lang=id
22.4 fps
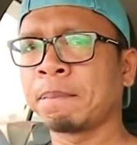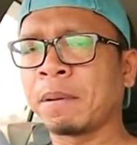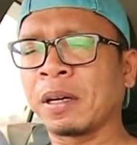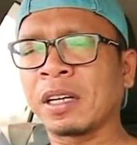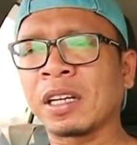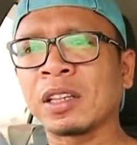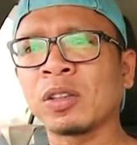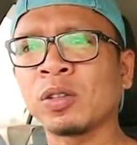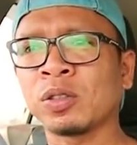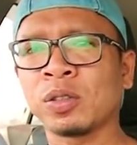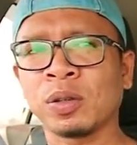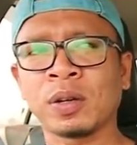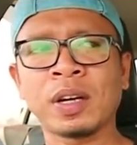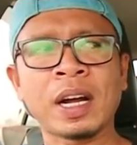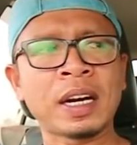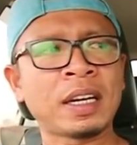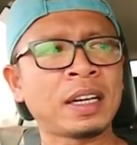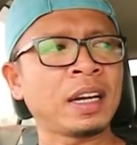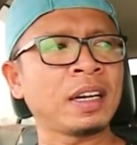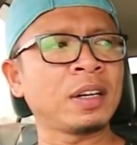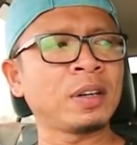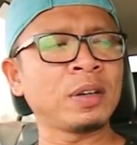Begitu juga
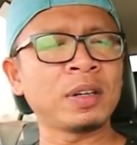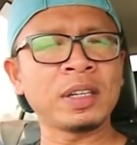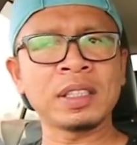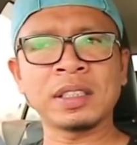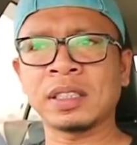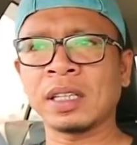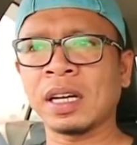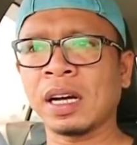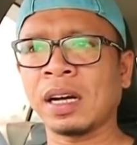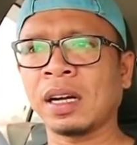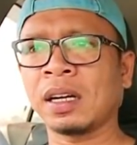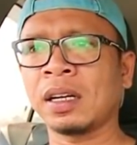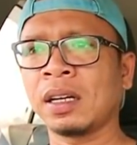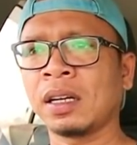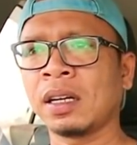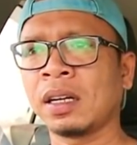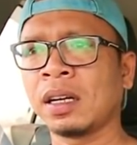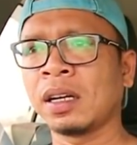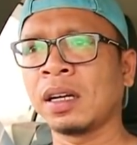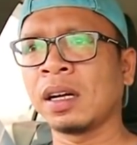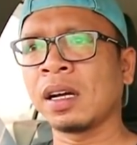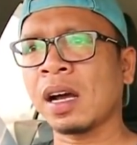di Indonesia
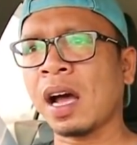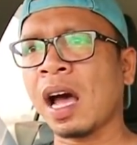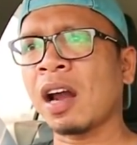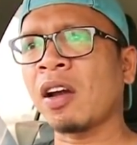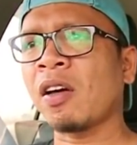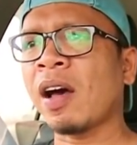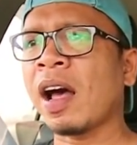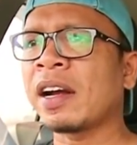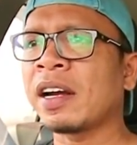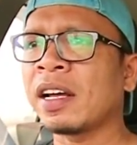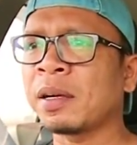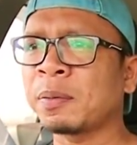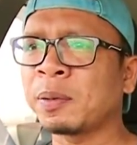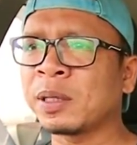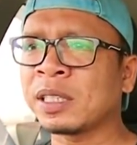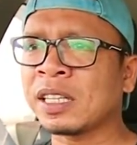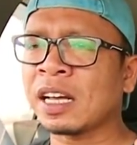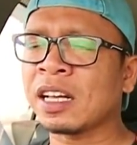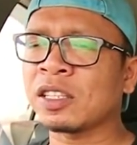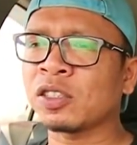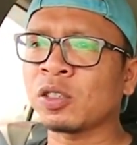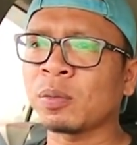kalau anda
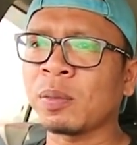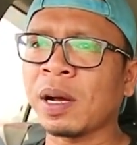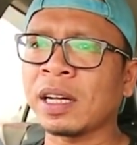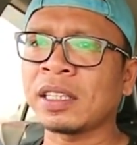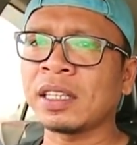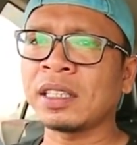bisanya cuma